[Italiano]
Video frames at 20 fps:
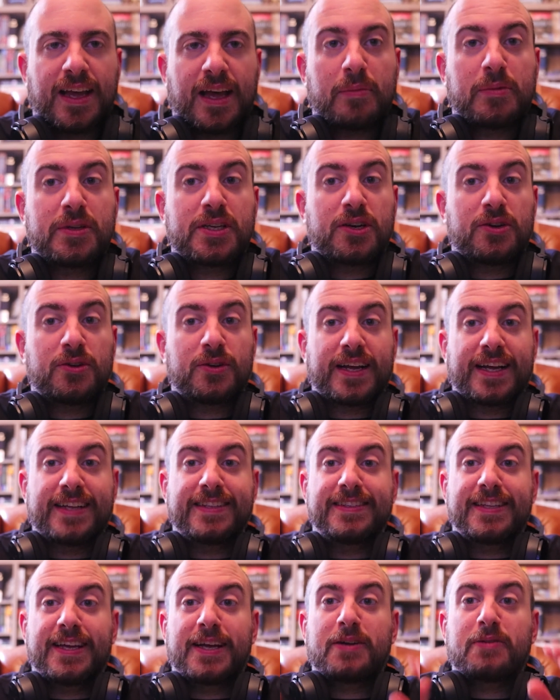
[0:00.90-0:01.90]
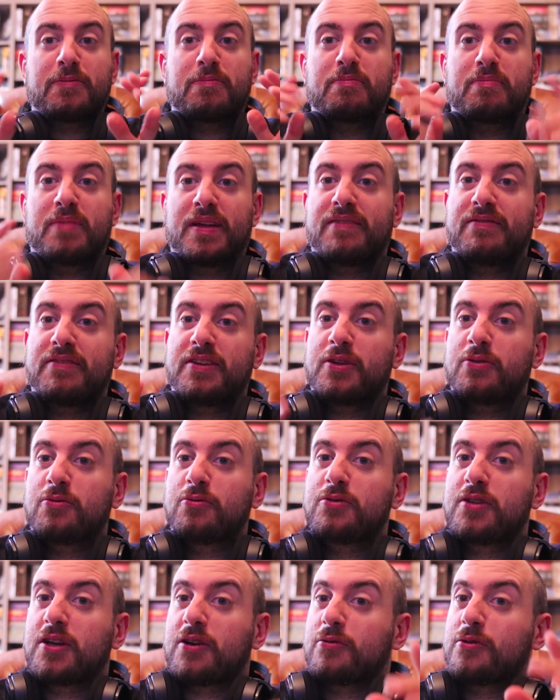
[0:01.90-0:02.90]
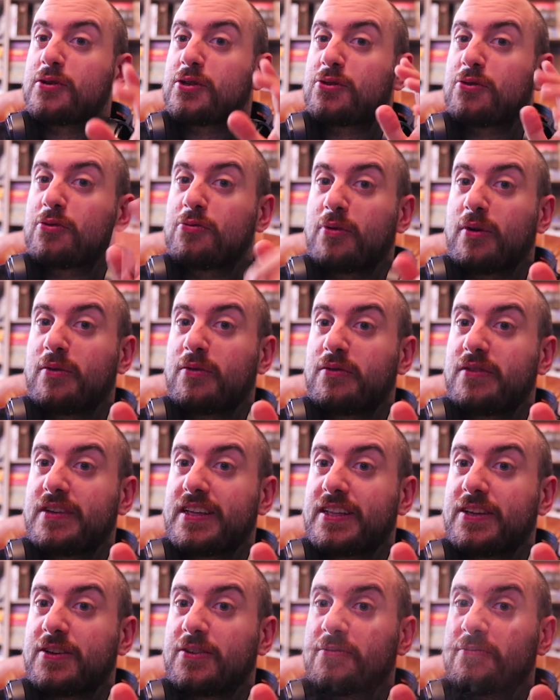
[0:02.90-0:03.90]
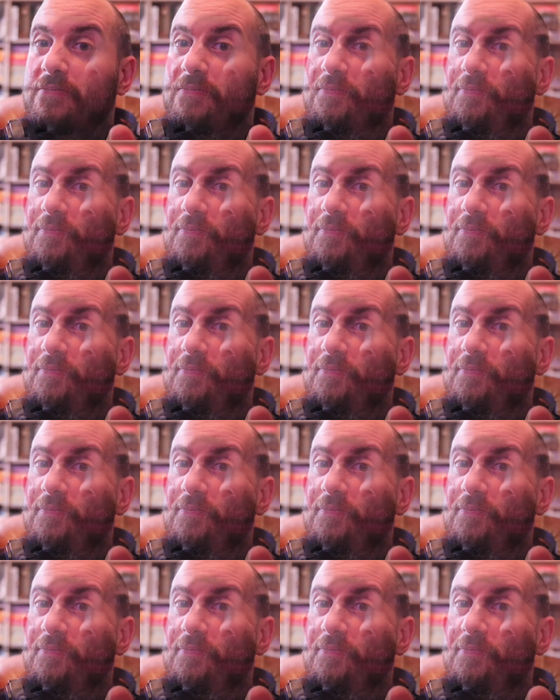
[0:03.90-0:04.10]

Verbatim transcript: Amici della Locanda, benvenuti a questo nuovo video.